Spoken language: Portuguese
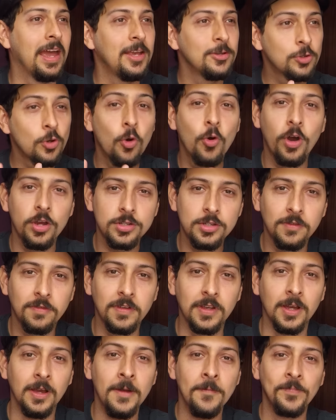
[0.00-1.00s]
é isso que eu gosto de
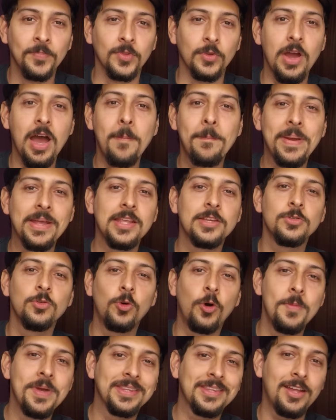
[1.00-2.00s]
ver. Não é apenas
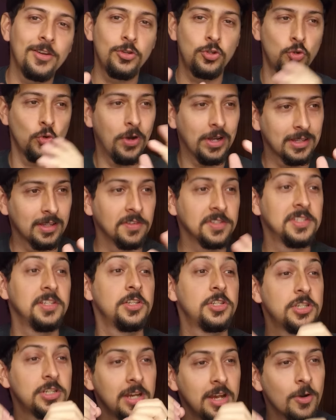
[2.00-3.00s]
um comentário idiota,
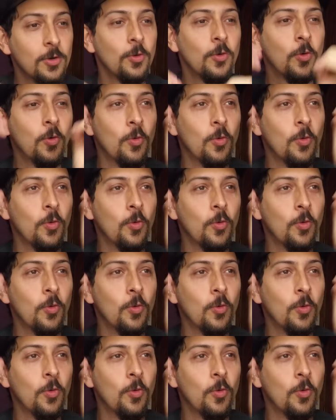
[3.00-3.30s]
vocês chegam